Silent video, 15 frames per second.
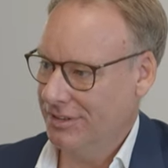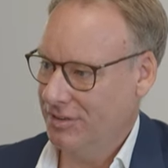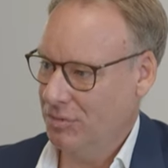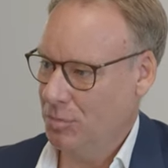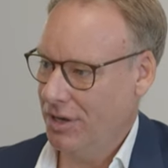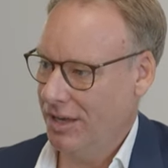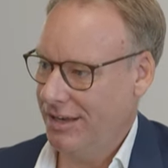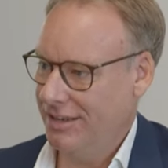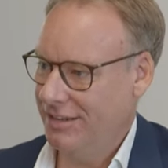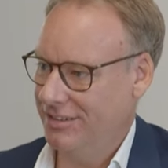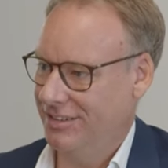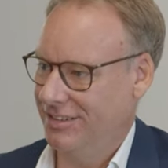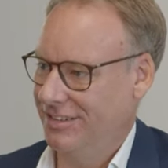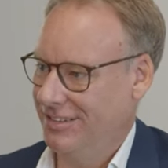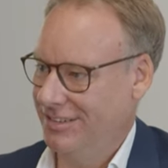ist
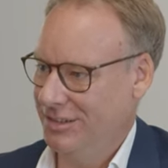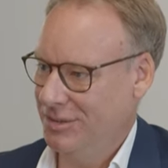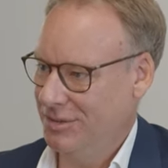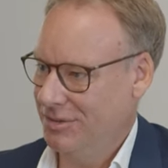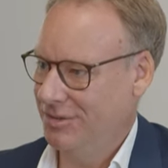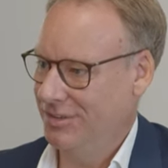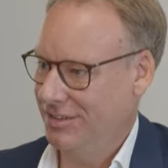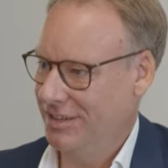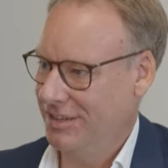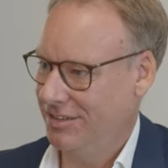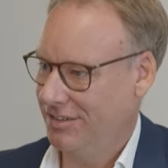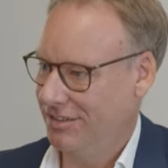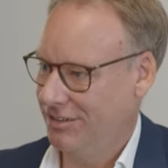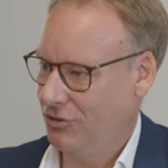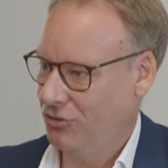bereit, äh,
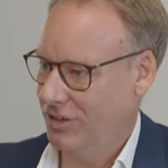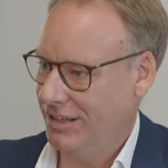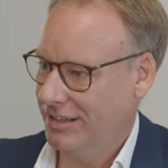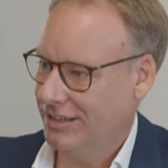jetzt die steile